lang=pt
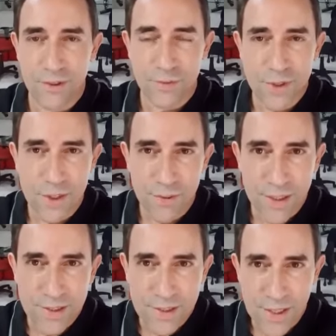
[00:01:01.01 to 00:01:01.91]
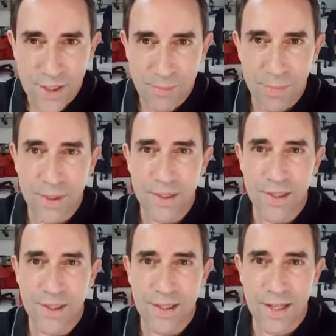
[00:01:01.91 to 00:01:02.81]
Você vai sempre
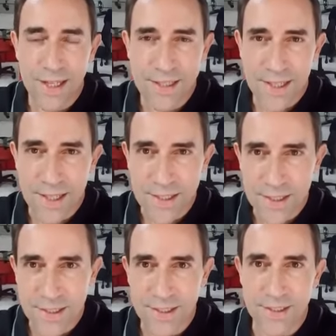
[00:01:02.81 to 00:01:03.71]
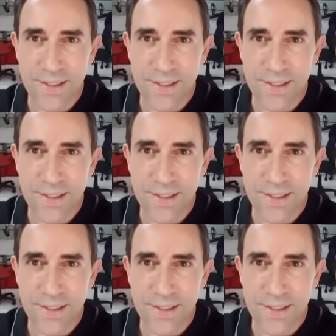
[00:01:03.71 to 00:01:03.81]
atrair